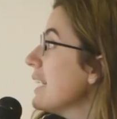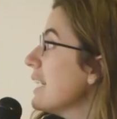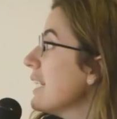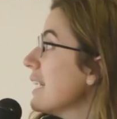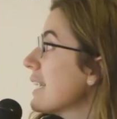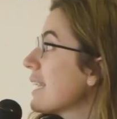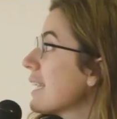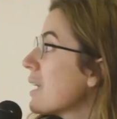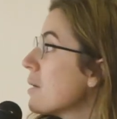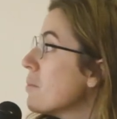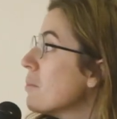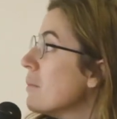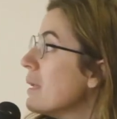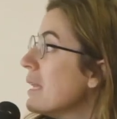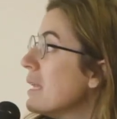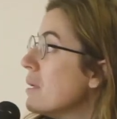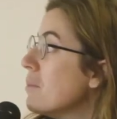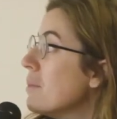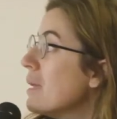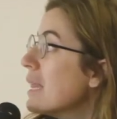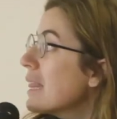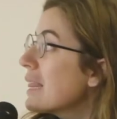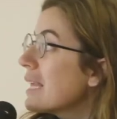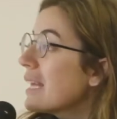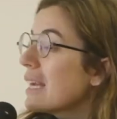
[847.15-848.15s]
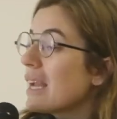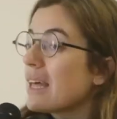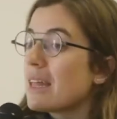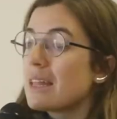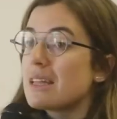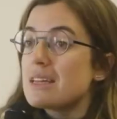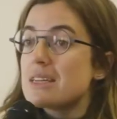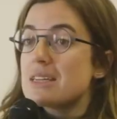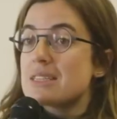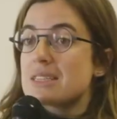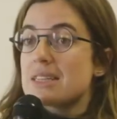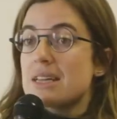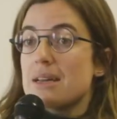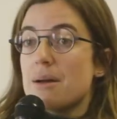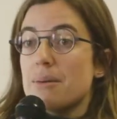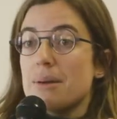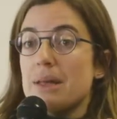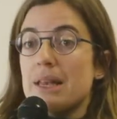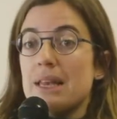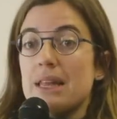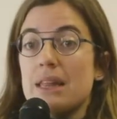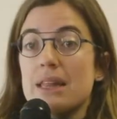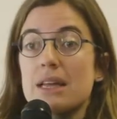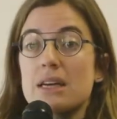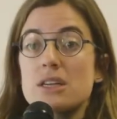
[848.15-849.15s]
Eh, que minimiza la
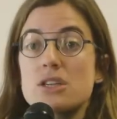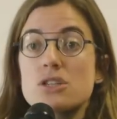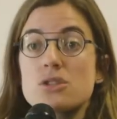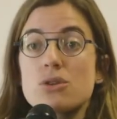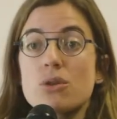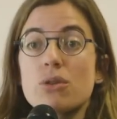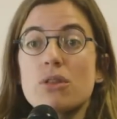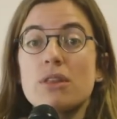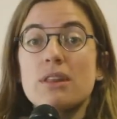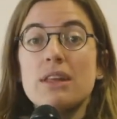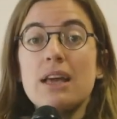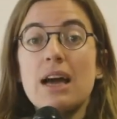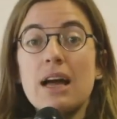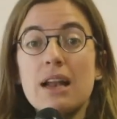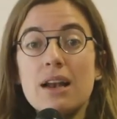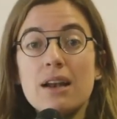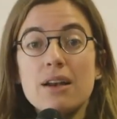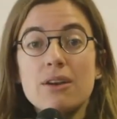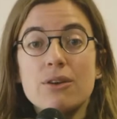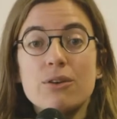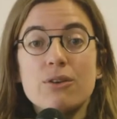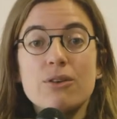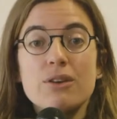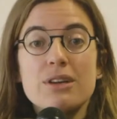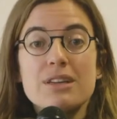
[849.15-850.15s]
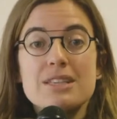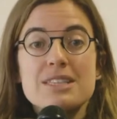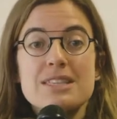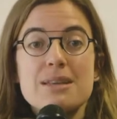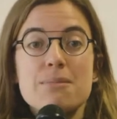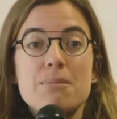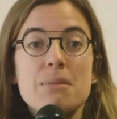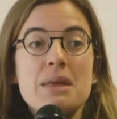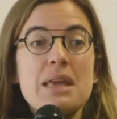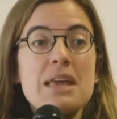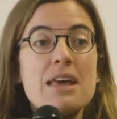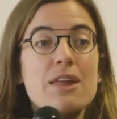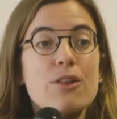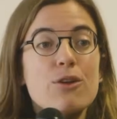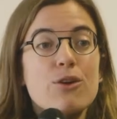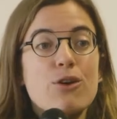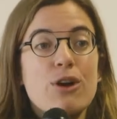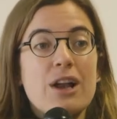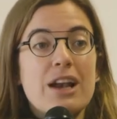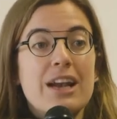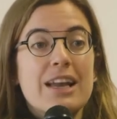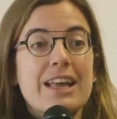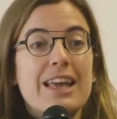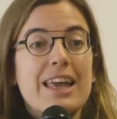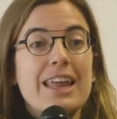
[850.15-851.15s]
deseabilidad social, ¿no? ese
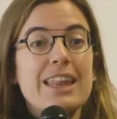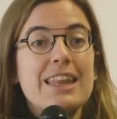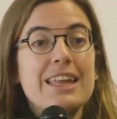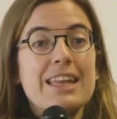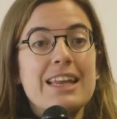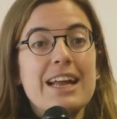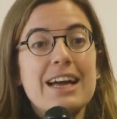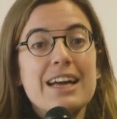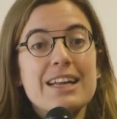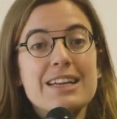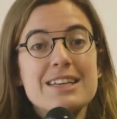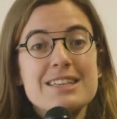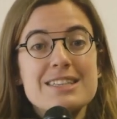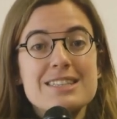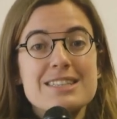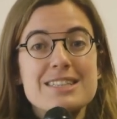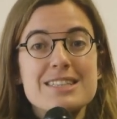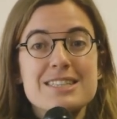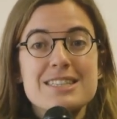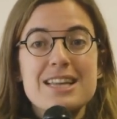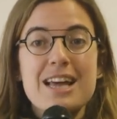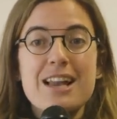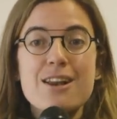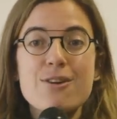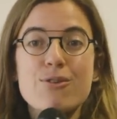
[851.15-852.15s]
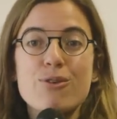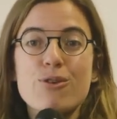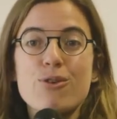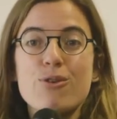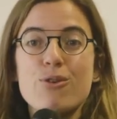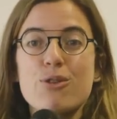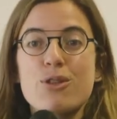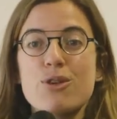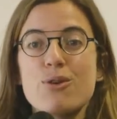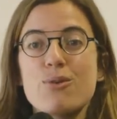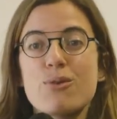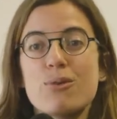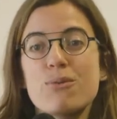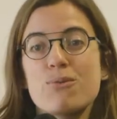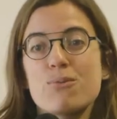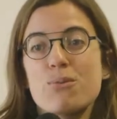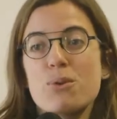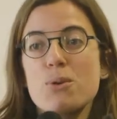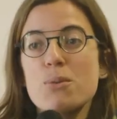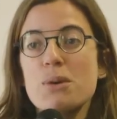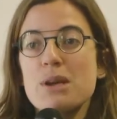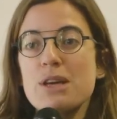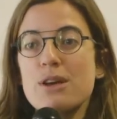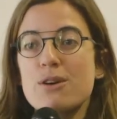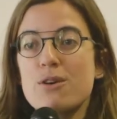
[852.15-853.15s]
miedo al qué dirán si salgo y lo digo en
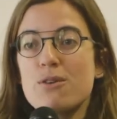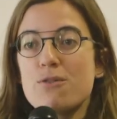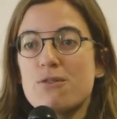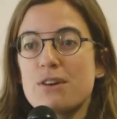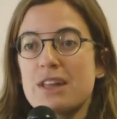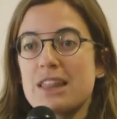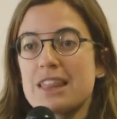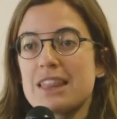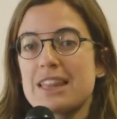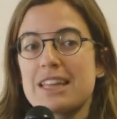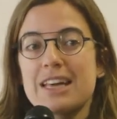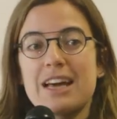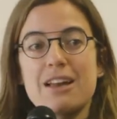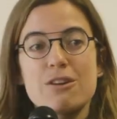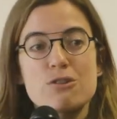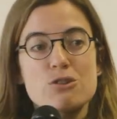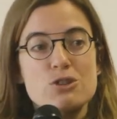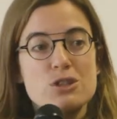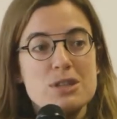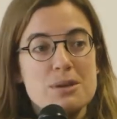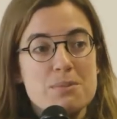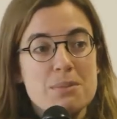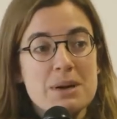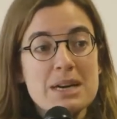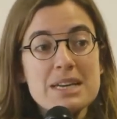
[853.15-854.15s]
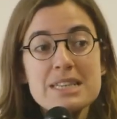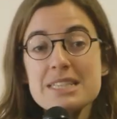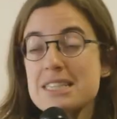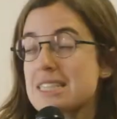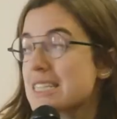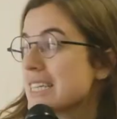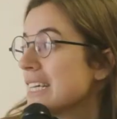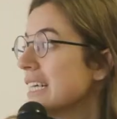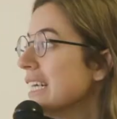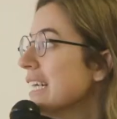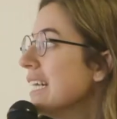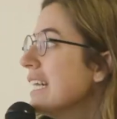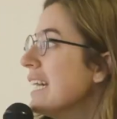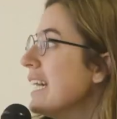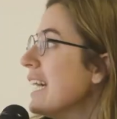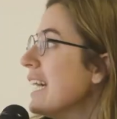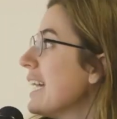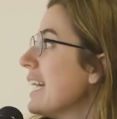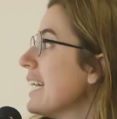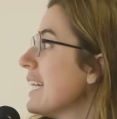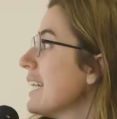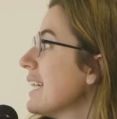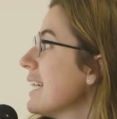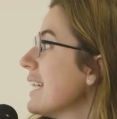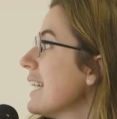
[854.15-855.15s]
público frente a los demás,
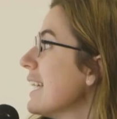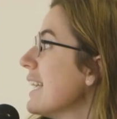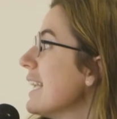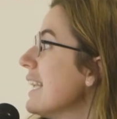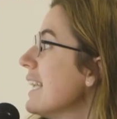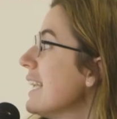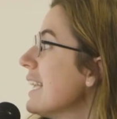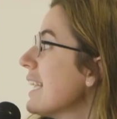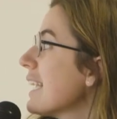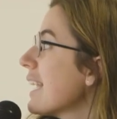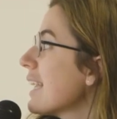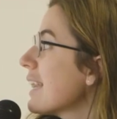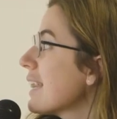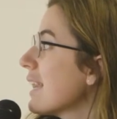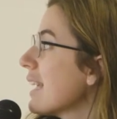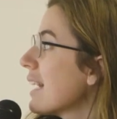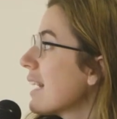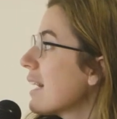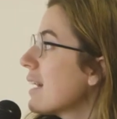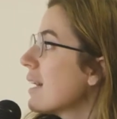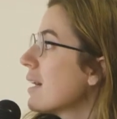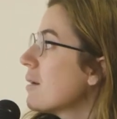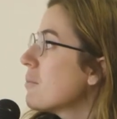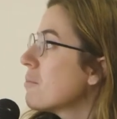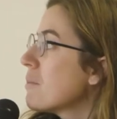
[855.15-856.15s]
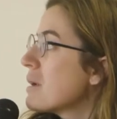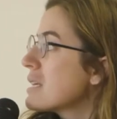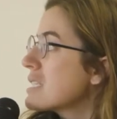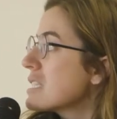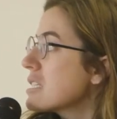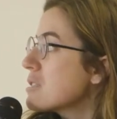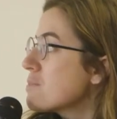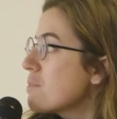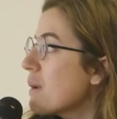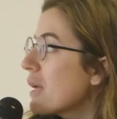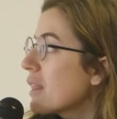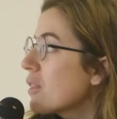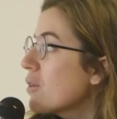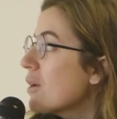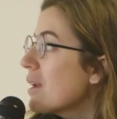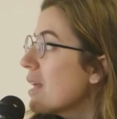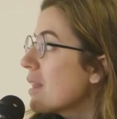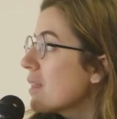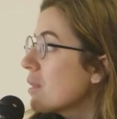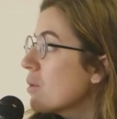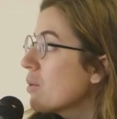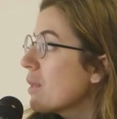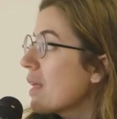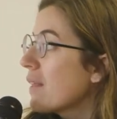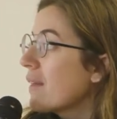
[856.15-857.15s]
eh, y que deja más espacio a
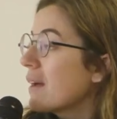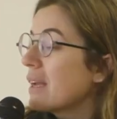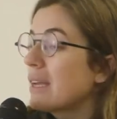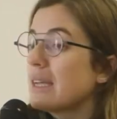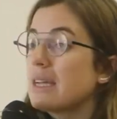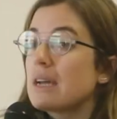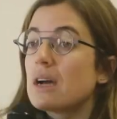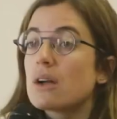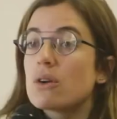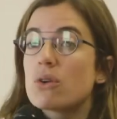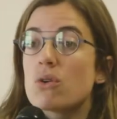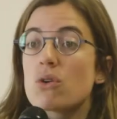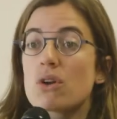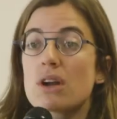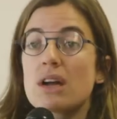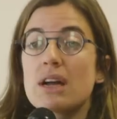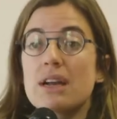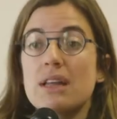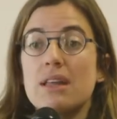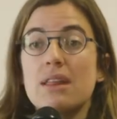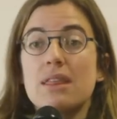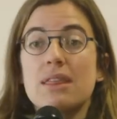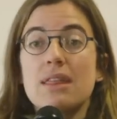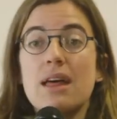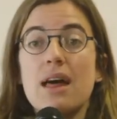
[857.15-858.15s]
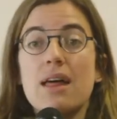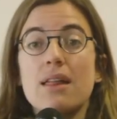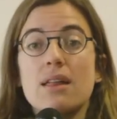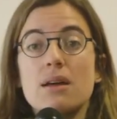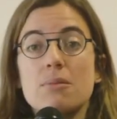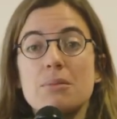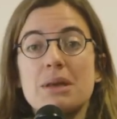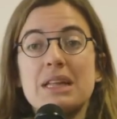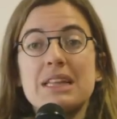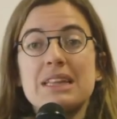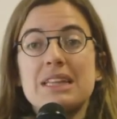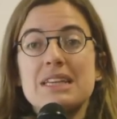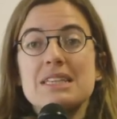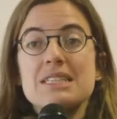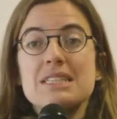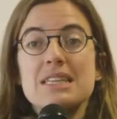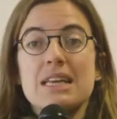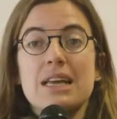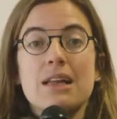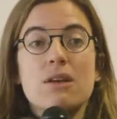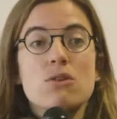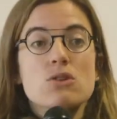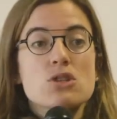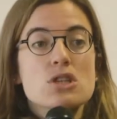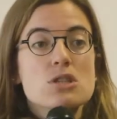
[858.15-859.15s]
la ciudadanía no organizada, mientras
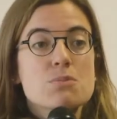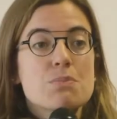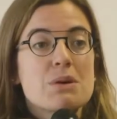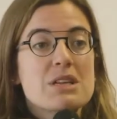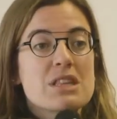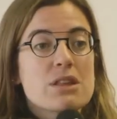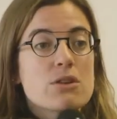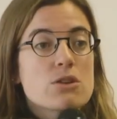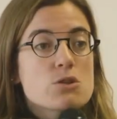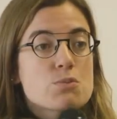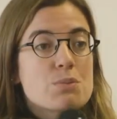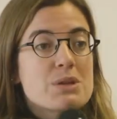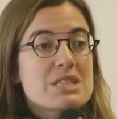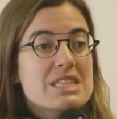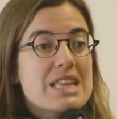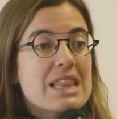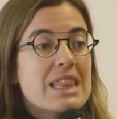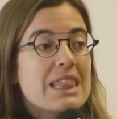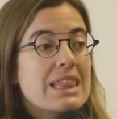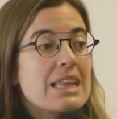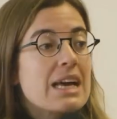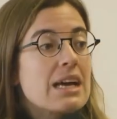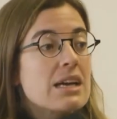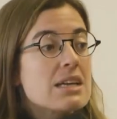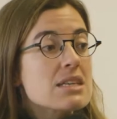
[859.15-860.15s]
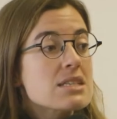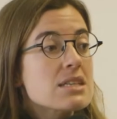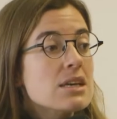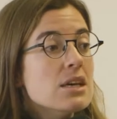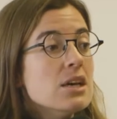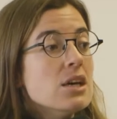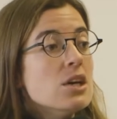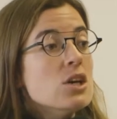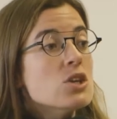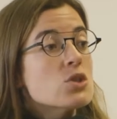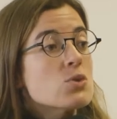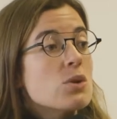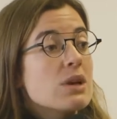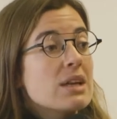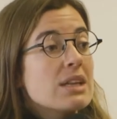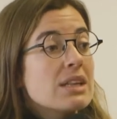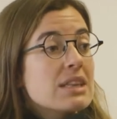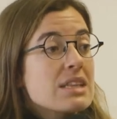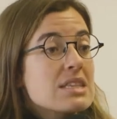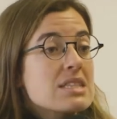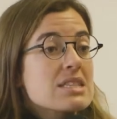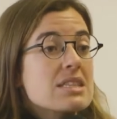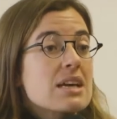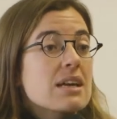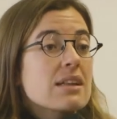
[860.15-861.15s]
que los espacios presenciales
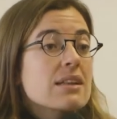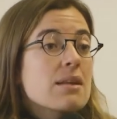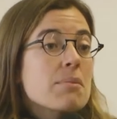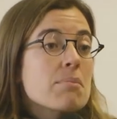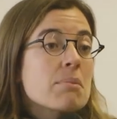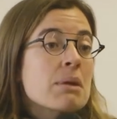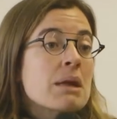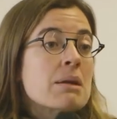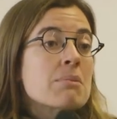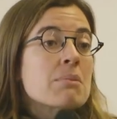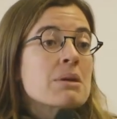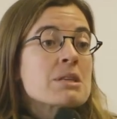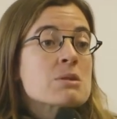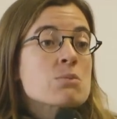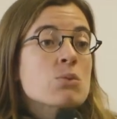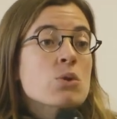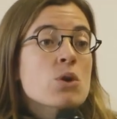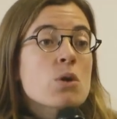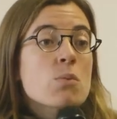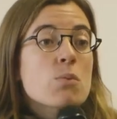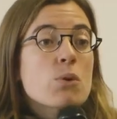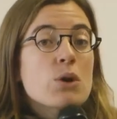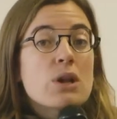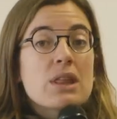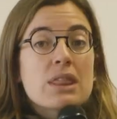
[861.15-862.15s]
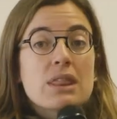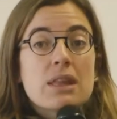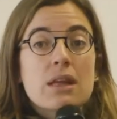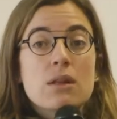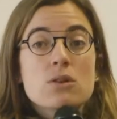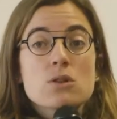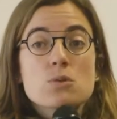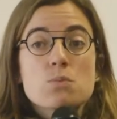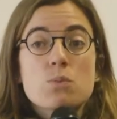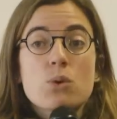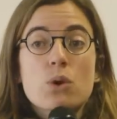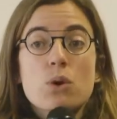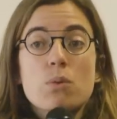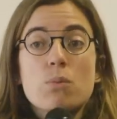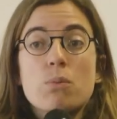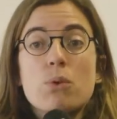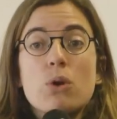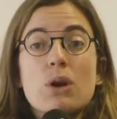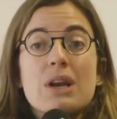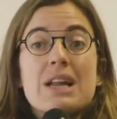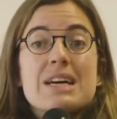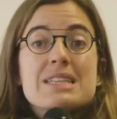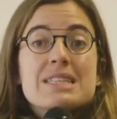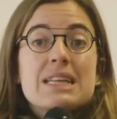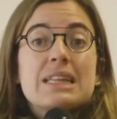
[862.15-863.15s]
suelen estar también más monopolizados
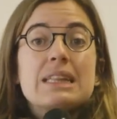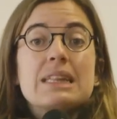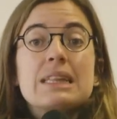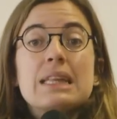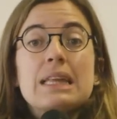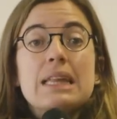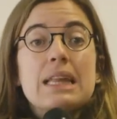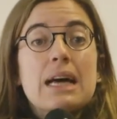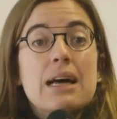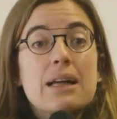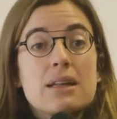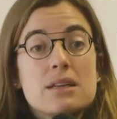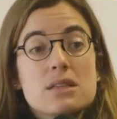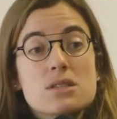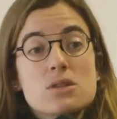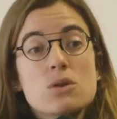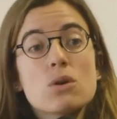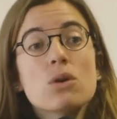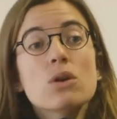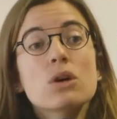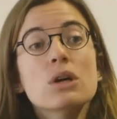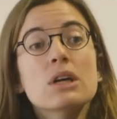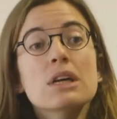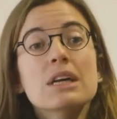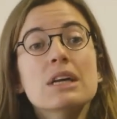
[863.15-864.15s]
por, las entidades.